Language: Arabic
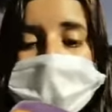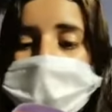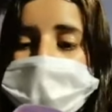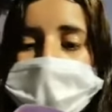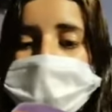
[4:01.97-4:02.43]

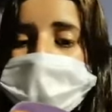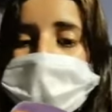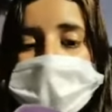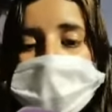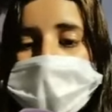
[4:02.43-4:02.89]

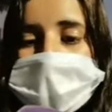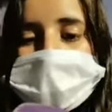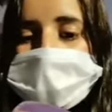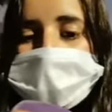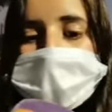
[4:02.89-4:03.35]
ويصايبوا لي
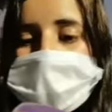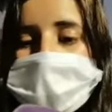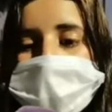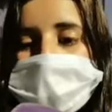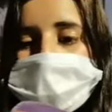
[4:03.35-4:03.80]
الوريقات ديالي
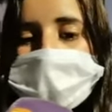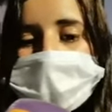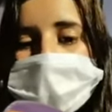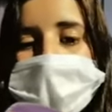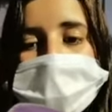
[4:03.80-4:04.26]
هادشي اللي
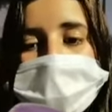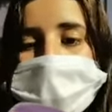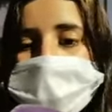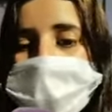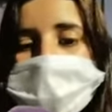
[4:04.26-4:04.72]
بغيت
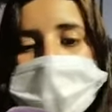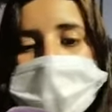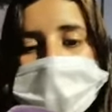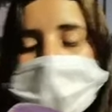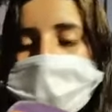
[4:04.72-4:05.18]
اهم حاجه
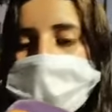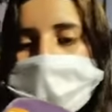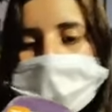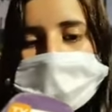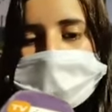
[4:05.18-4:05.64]
عندي انا هي
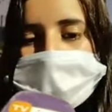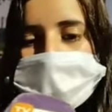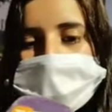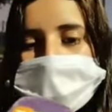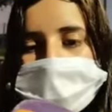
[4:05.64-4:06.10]
الوريقات
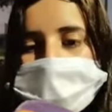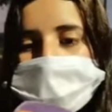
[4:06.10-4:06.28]
ديالي